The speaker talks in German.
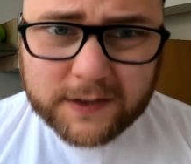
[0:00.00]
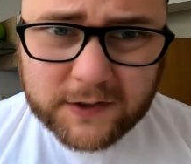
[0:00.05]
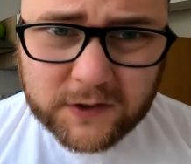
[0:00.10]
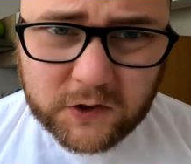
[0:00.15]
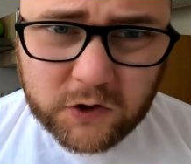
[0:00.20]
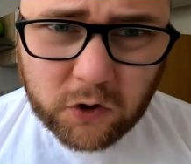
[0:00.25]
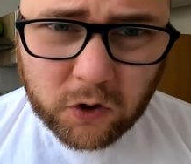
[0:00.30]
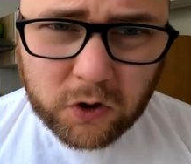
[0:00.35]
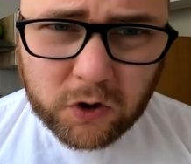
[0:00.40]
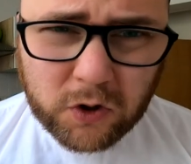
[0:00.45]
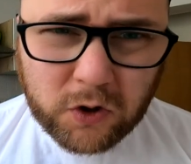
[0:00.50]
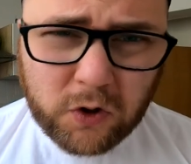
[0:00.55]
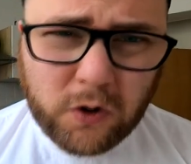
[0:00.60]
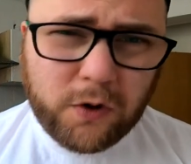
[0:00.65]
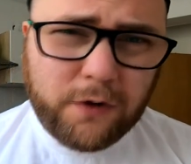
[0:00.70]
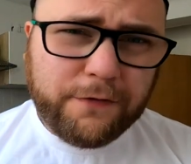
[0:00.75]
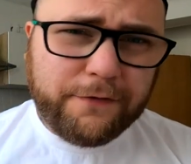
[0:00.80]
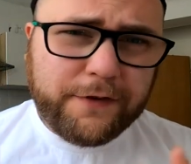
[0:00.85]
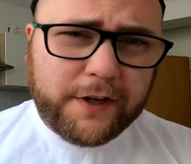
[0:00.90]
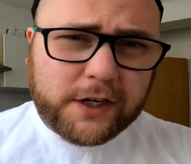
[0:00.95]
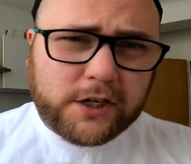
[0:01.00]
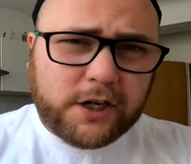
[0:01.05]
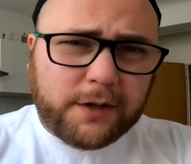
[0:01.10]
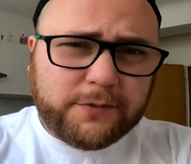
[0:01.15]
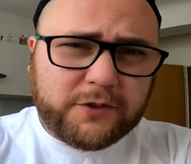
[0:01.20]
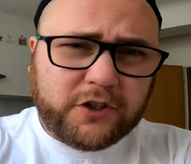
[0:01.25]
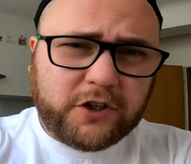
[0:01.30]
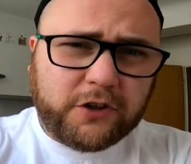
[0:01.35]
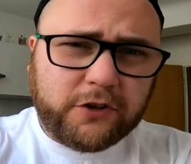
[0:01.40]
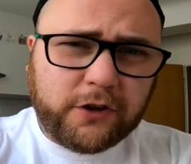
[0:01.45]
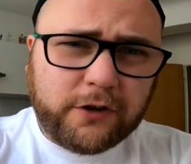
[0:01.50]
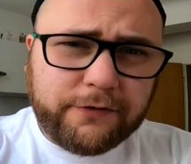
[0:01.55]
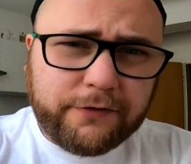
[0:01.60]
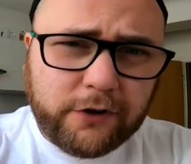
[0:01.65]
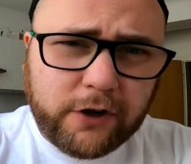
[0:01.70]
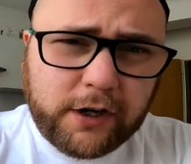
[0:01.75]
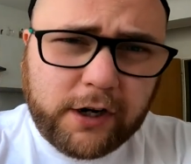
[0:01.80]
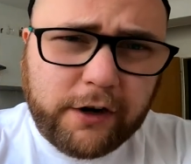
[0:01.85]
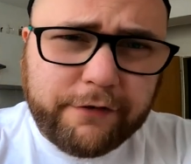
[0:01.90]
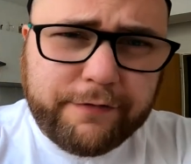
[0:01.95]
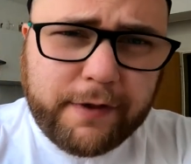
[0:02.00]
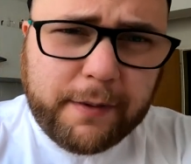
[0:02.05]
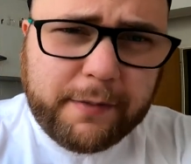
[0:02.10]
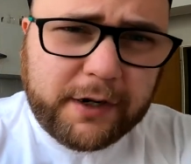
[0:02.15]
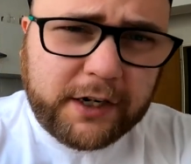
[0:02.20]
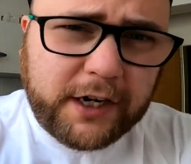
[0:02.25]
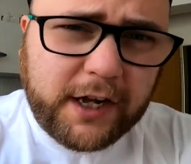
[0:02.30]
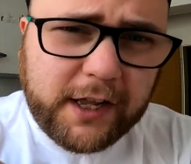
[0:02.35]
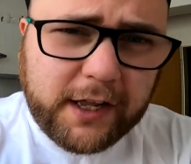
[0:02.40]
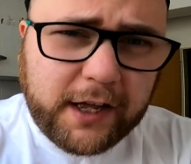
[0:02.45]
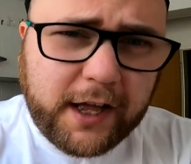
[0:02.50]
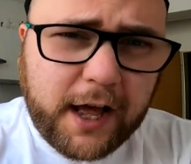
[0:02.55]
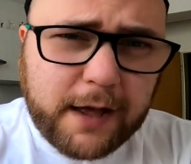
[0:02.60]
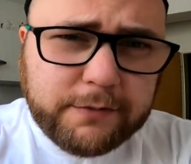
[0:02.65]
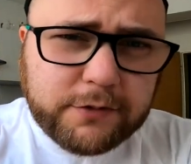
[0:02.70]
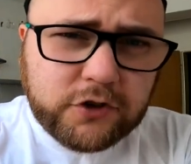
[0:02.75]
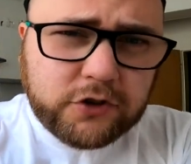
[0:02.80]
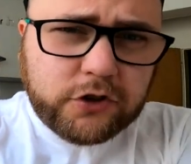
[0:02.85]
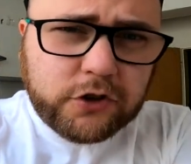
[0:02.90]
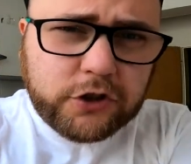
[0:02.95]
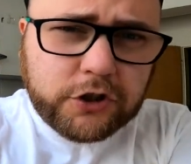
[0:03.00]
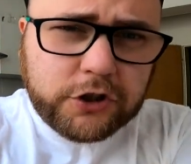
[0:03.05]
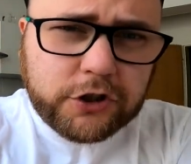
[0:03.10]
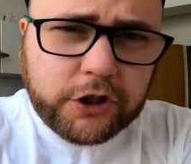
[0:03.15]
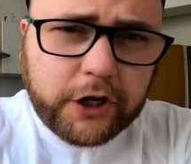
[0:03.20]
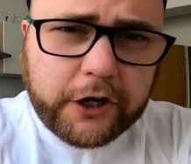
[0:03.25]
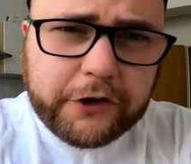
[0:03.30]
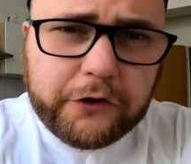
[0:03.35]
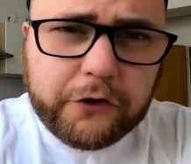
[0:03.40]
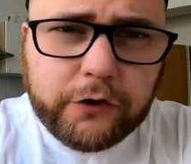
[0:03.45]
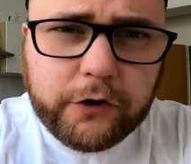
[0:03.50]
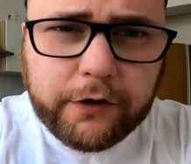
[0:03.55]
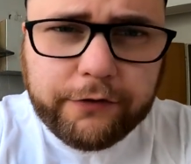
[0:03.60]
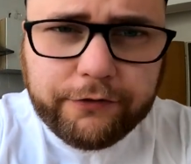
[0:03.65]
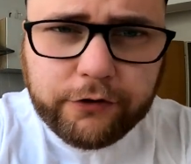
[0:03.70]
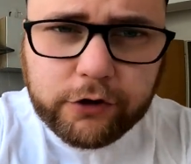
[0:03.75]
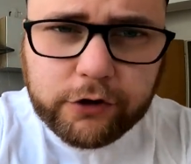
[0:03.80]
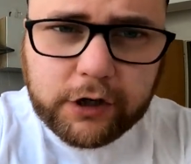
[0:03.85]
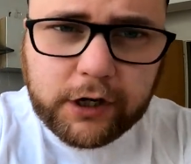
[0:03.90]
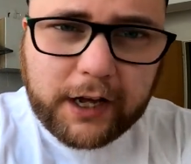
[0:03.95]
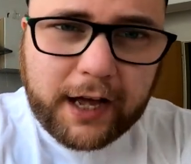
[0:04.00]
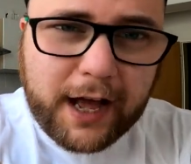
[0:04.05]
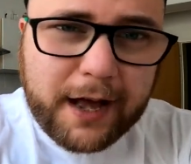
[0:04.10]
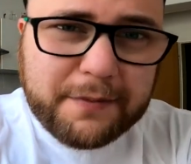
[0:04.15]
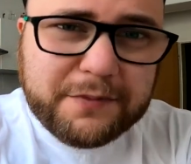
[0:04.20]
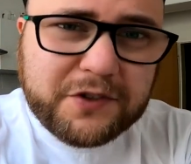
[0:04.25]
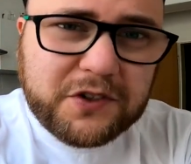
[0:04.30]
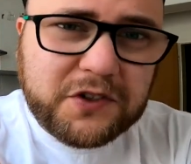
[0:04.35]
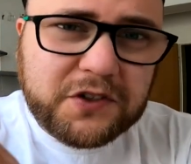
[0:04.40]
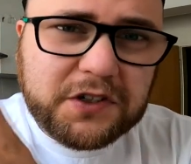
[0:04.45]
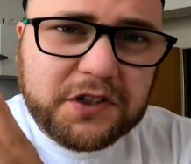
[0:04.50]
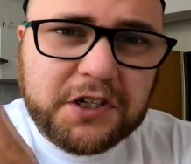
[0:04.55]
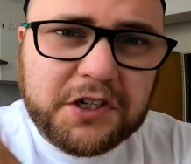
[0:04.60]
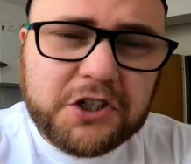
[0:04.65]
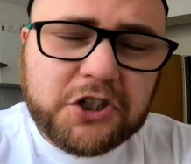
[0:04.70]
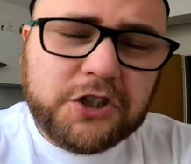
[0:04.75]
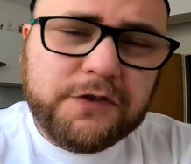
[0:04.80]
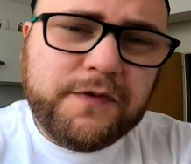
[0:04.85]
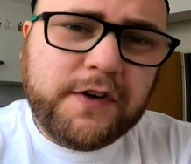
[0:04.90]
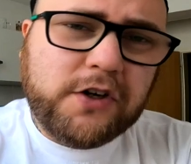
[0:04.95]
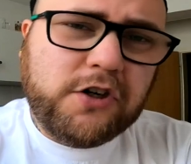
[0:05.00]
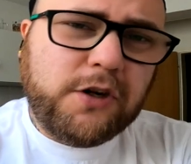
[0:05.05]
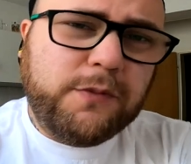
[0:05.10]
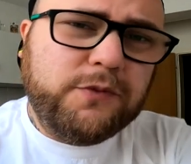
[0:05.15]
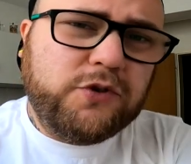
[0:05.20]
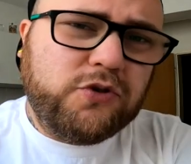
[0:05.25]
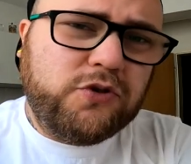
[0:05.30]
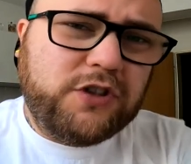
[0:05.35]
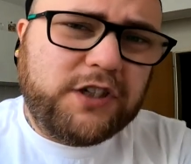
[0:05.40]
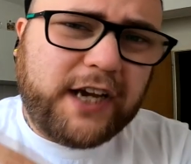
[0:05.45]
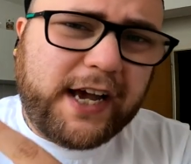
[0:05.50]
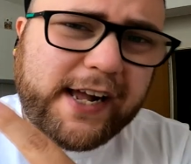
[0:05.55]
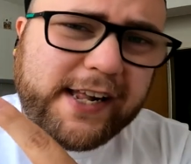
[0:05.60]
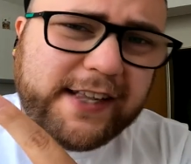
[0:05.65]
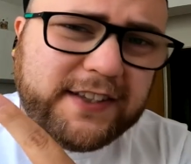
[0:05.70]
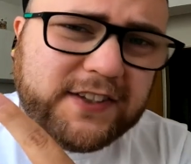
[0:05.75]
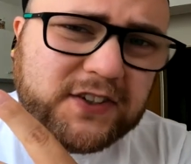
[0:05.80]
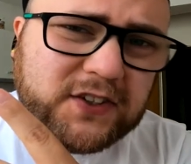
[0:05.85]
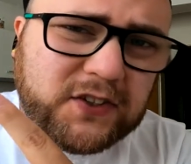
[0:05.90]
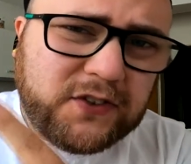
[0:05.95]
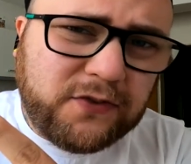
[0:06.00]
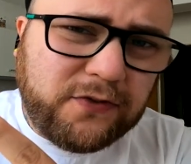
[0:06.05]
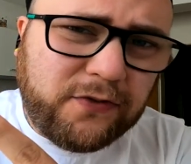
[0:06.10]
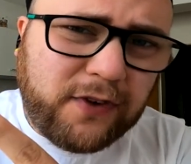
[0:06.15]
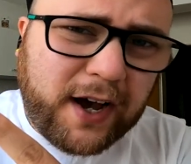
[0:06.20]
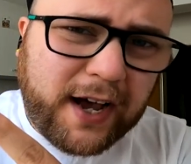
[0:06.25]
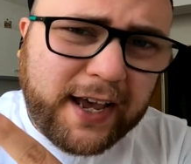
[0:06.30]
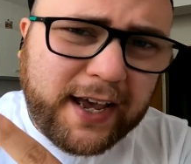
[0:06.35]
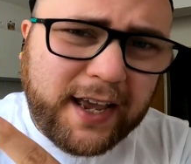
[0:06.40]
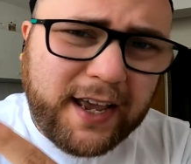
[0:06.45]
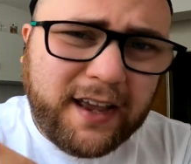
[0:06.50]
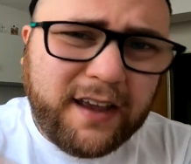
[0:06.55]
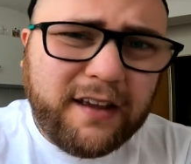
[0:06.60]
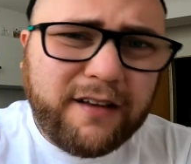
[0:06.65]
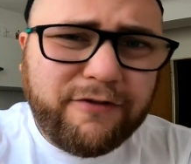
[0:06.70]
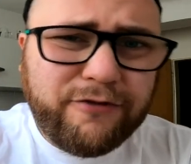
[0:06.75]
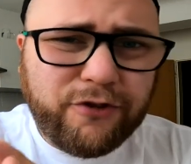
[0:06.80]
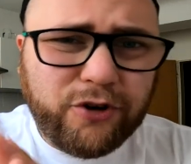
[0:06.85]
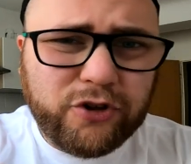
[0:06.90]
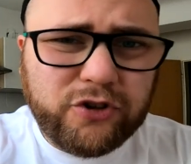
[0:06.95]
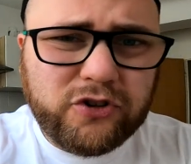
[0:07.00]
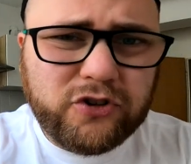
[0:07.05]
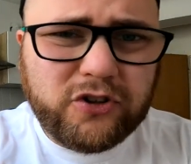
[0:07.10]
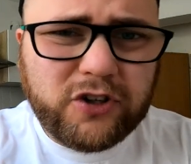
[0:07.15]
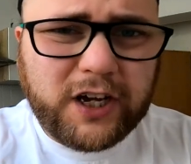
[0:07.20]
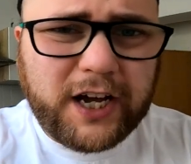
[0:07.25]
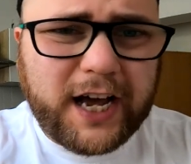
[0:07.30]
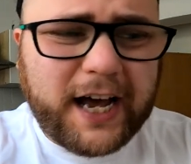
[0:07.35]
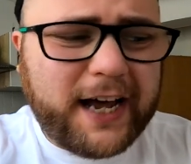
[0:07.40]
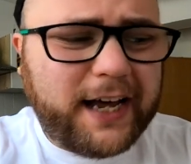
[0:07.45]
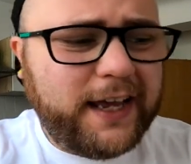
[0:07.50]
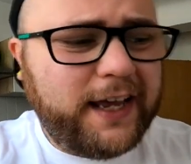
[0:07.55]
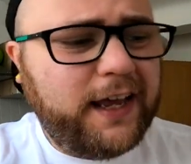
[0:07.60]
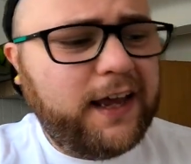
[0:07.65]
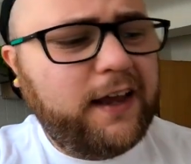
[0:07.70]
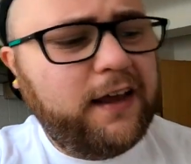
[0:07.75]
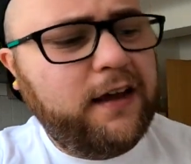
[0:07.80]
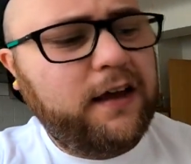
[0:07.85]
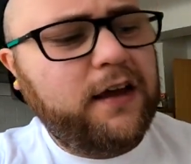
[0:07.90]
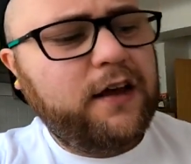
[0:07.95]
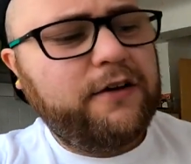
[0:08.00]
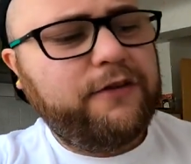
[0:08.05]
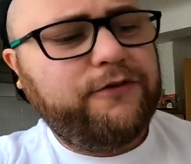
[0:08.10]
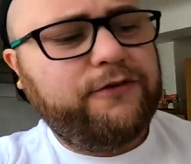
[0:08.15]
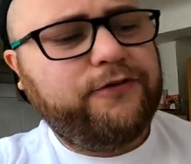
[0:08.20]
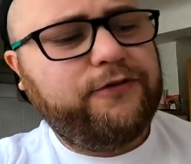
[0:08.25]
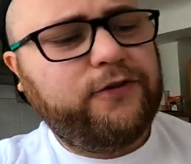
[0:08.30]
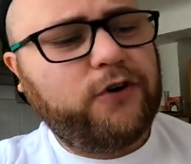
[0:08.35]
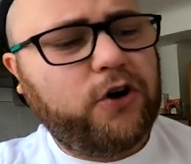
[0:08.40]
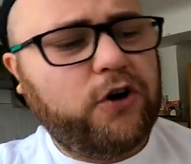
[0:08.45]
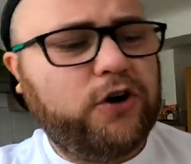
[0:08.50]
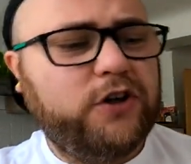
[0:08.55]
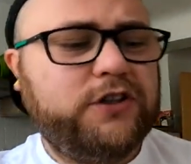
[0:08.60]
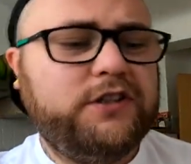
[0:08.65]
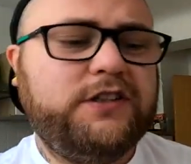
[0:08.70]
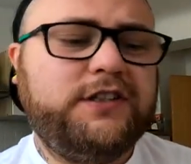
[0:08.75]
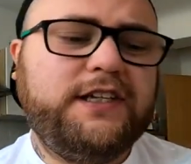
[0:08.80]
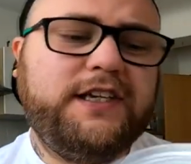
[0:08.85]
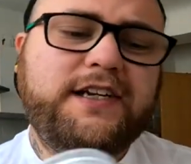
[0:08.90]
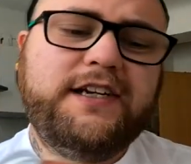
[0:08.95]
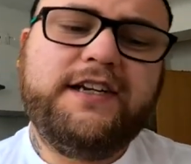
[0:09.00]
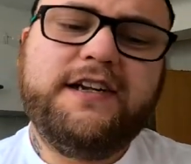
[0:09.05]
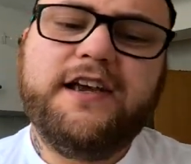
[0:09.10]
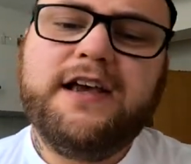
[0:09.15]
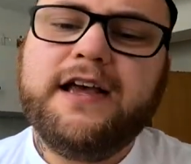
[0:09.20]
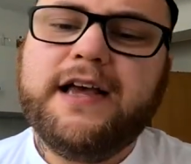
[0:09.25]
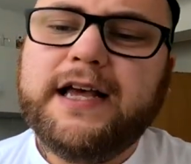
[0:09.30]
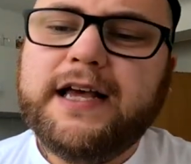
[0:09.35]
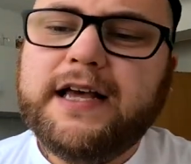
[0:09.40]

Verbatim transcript: So, willkommen zu einer neuen Folge auf meinem Kanal Ramses der Dicke, eine neue Folge Ramses Kitchen. Wir kommen zu Teil 2 von 3 von den